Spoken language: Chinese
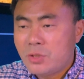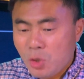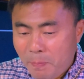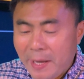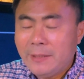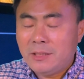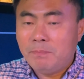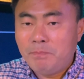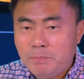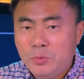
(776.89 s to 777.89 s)
就
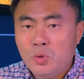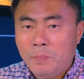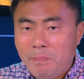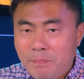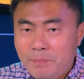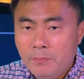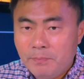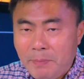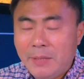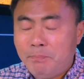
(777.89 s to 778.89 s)
被雨
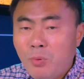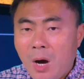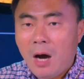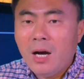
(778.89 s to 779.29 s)
被不好